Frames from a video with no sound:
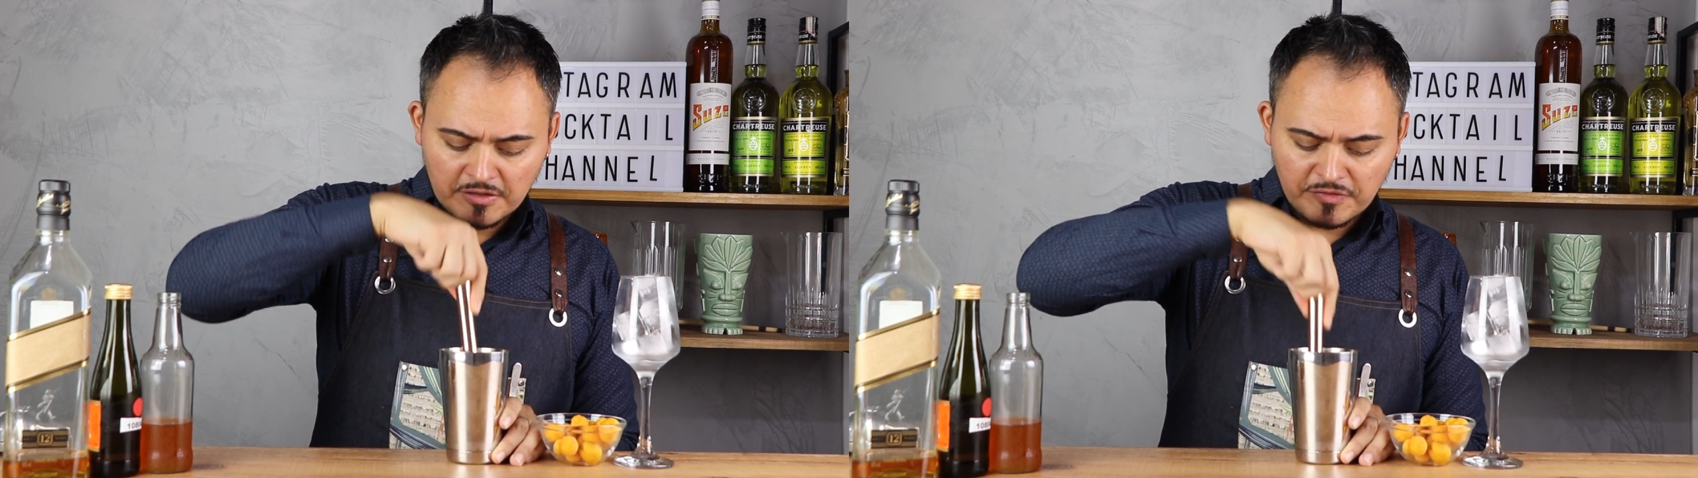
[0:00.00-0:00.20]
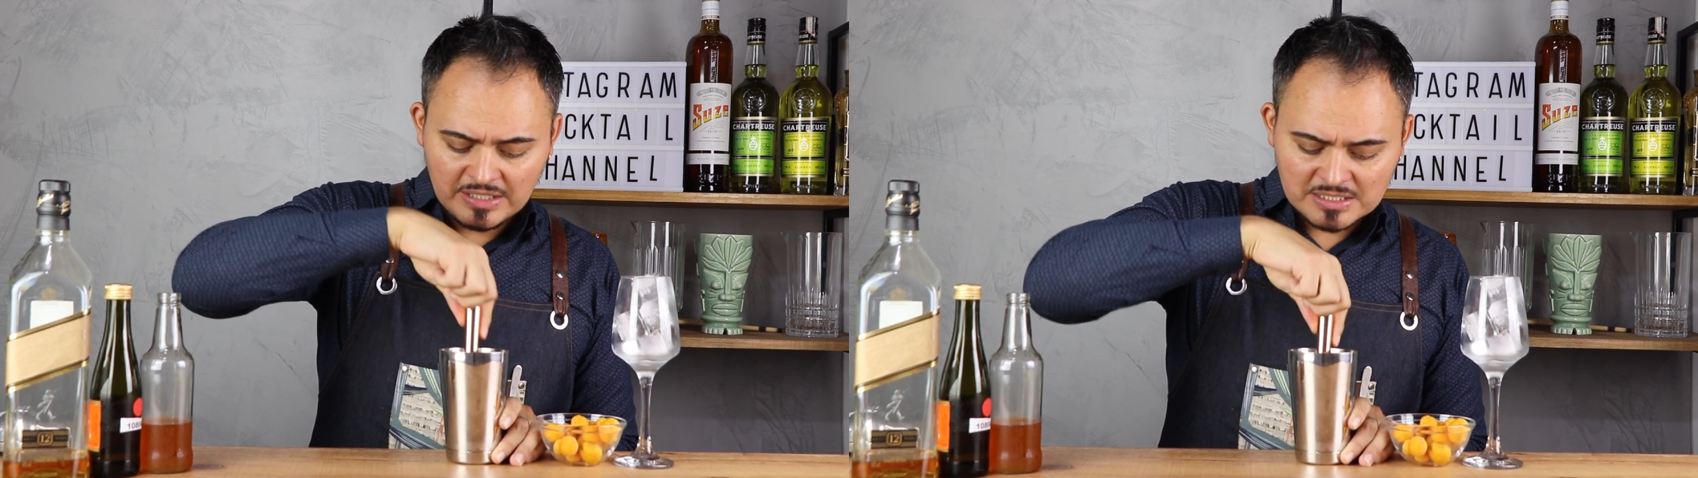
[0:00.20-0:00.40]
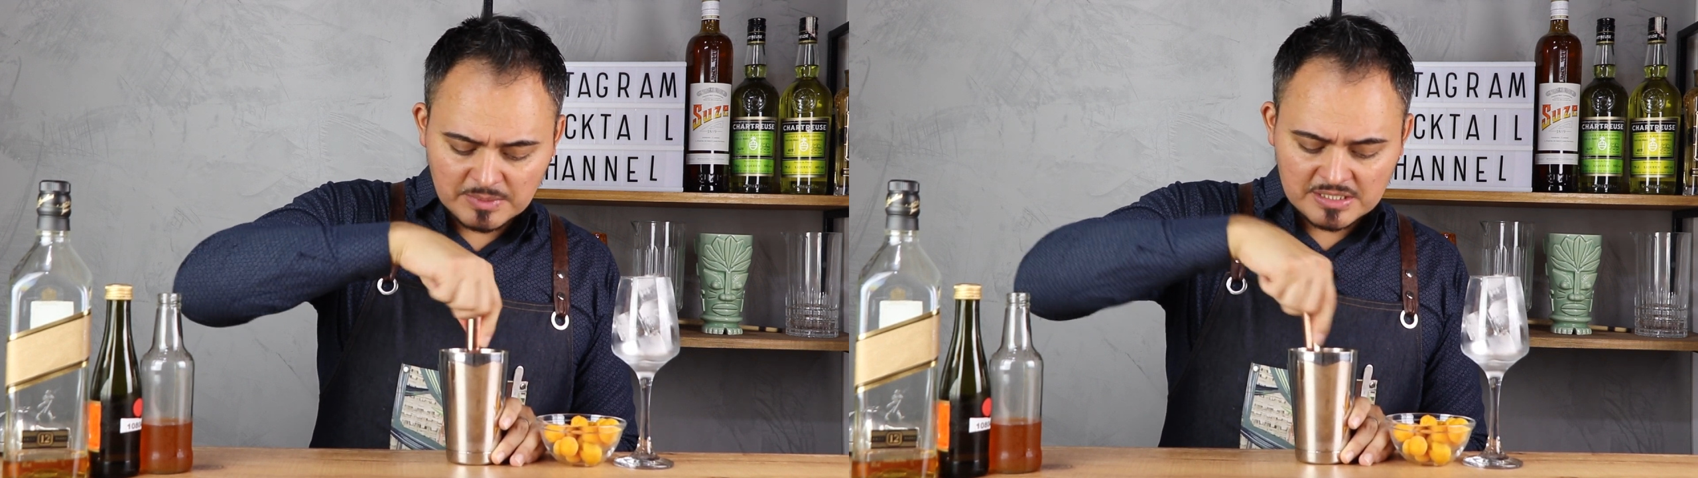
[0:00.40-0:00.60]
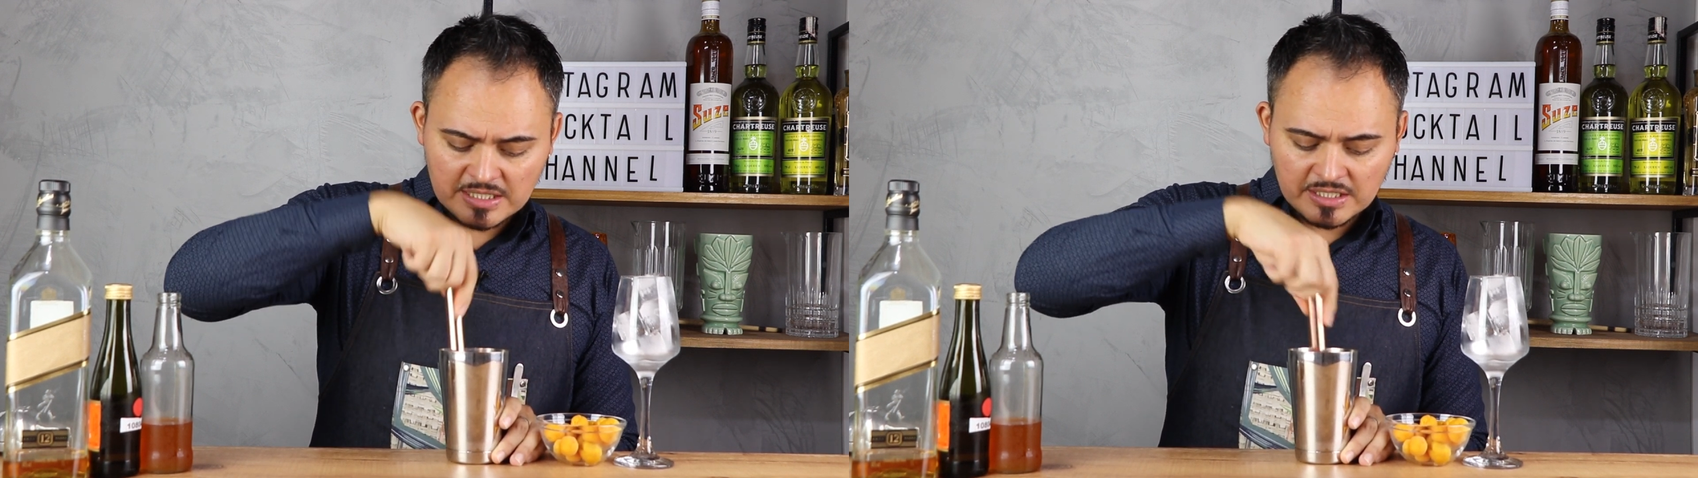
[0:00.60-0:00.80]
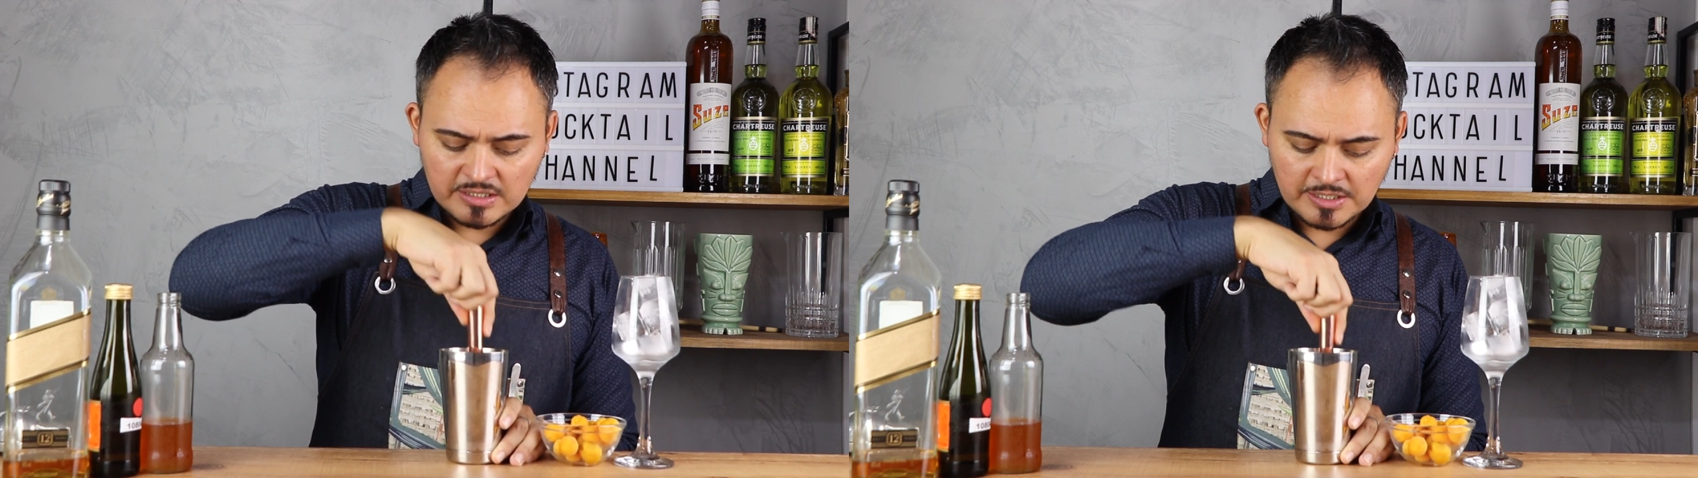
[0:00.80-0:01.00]
Felizmente
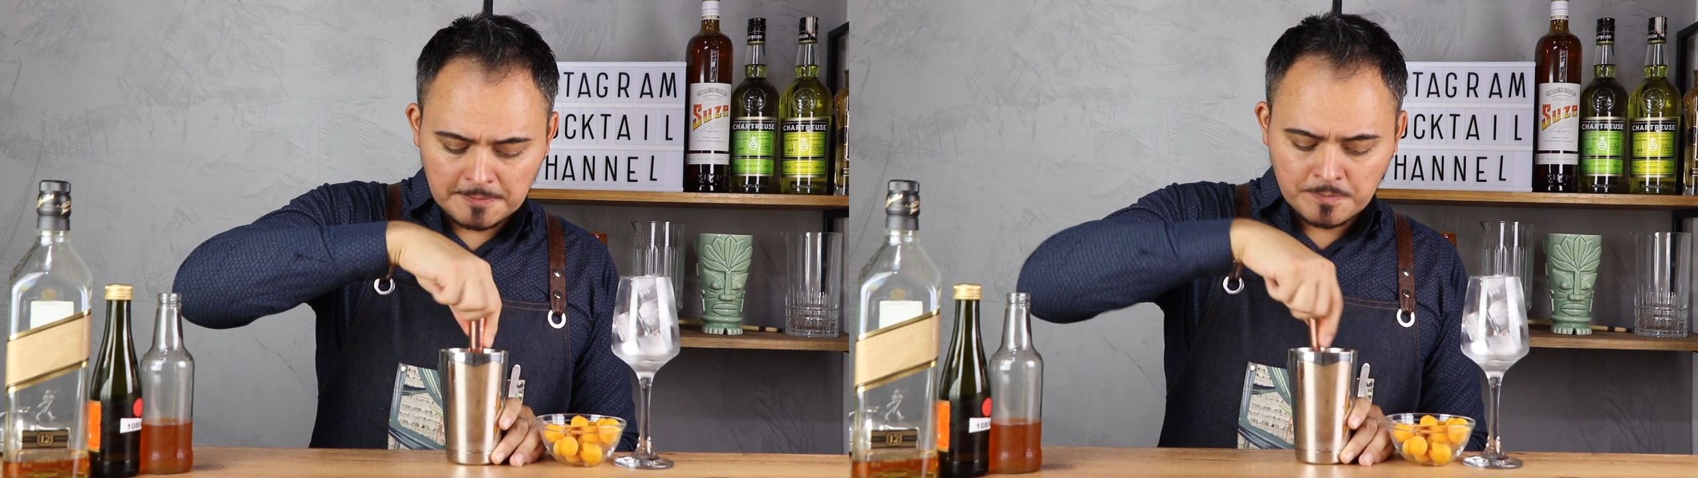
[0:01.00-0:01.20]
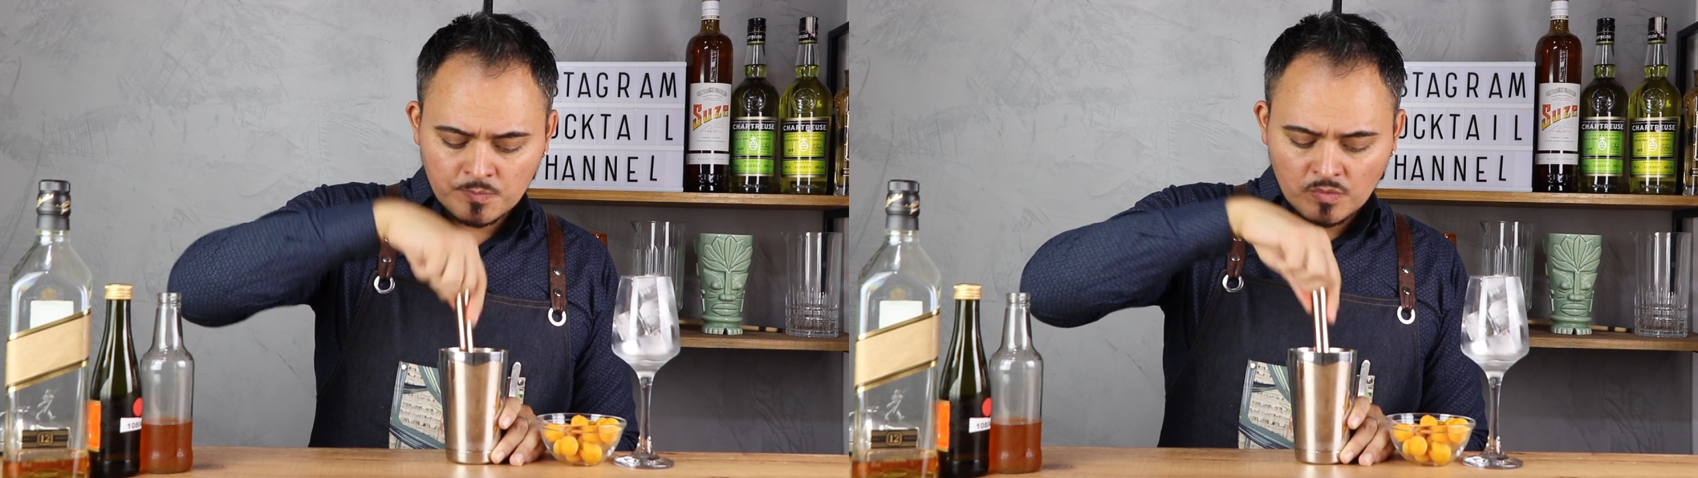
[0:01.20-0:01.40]
aqui tem